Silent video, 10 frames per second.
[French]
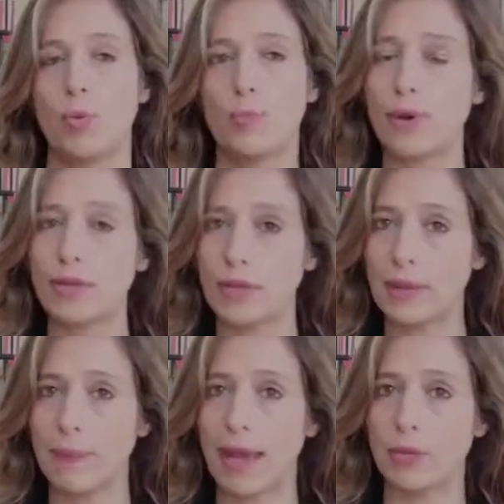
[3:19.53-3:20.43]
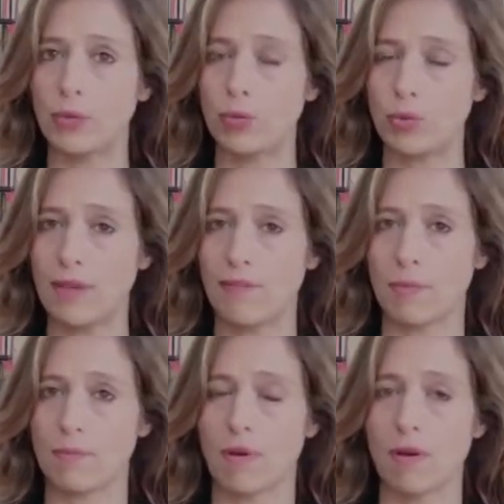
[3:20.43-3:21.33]
Le point de départ de tout
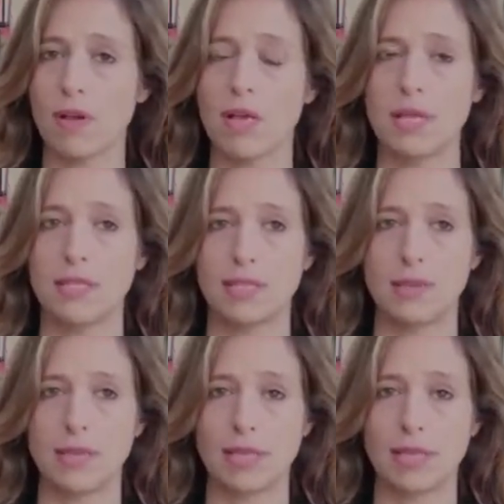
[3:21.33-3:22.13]
développement, c'est de